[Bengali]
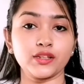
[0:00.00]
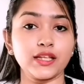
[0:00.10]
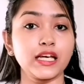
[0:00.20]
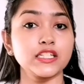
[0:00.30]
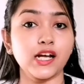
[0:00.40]

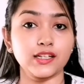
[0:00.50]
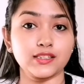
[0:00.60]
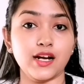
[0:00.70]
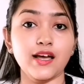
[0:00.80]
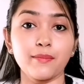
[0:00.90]
থেকে
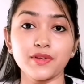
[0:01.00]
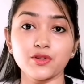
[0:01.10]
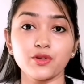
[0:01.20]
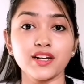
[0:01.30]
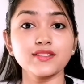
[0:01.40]
সাতটা
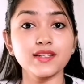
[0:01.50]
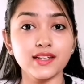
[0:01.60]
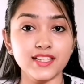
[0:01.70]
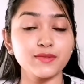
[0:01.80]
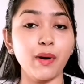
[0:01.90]
এপিসোডের
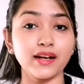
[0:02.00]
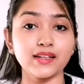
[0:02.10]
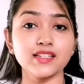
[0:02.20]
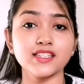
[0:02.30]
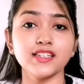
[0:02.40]
সিরিজ
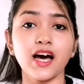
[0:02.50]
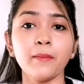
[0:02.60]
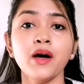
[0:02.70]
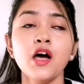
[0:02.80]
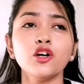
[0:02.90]
বানিয়েছিলাম